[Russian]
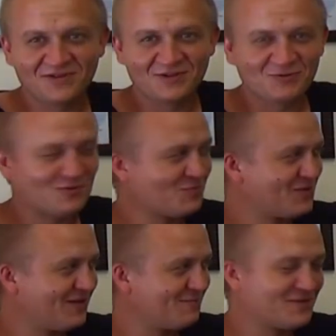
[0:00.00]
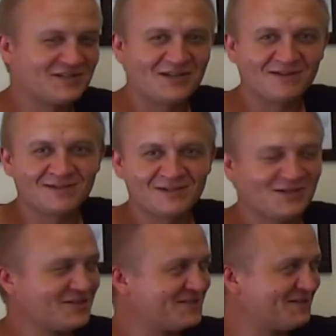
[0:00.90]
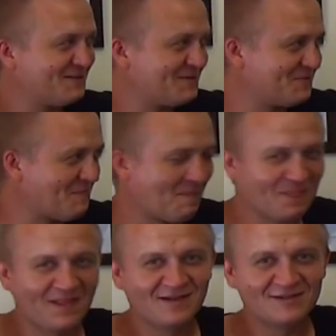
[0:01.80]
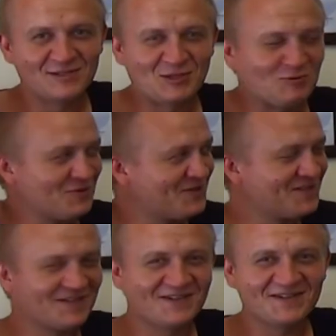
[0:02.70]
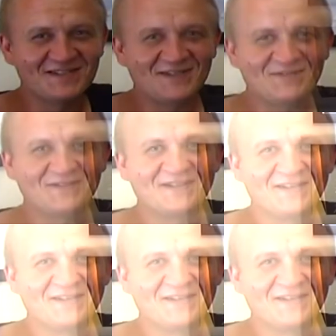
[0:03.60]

которому дарят постоянно сладости, стройный, красивый.